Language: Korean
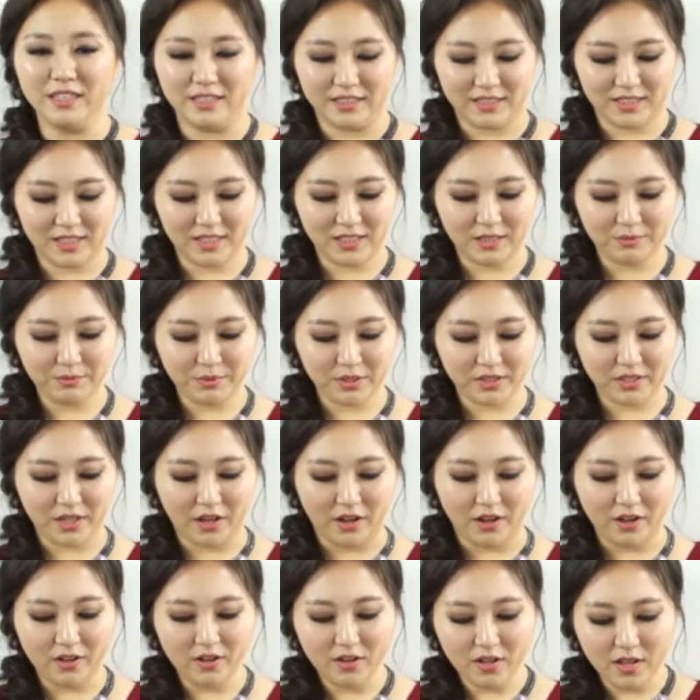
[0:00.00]

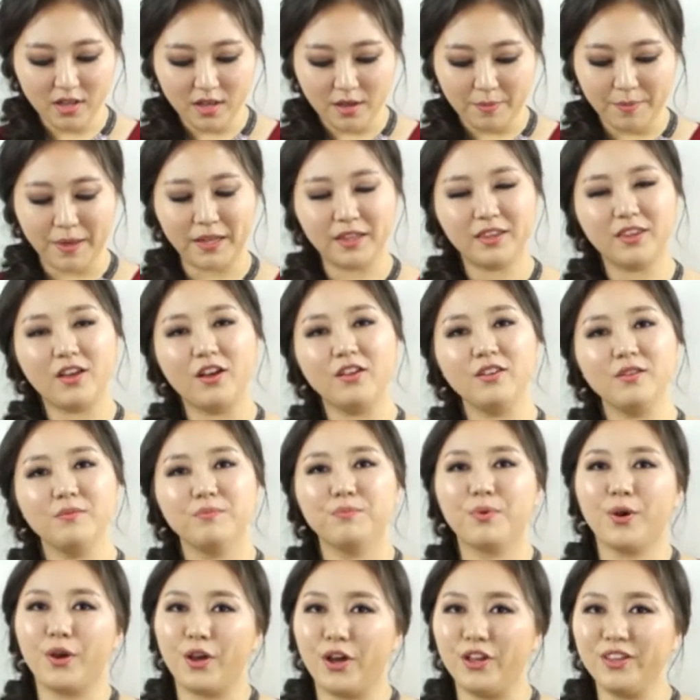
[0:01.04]
지금부터 패턴,
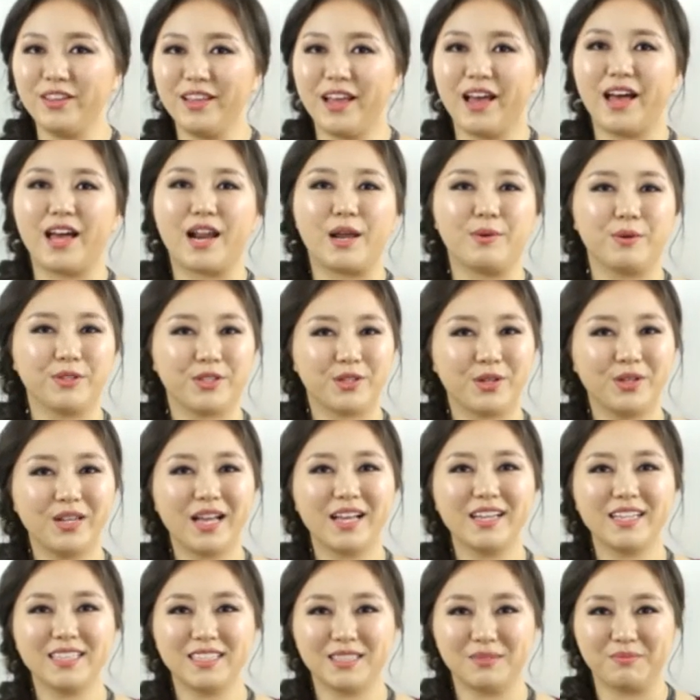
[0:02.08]
표현 알아보도록
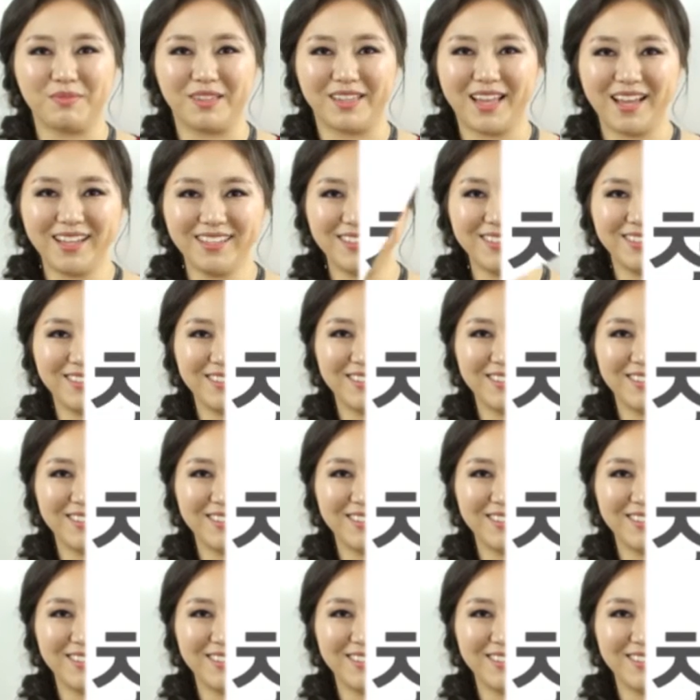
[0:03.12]
하겠습니다.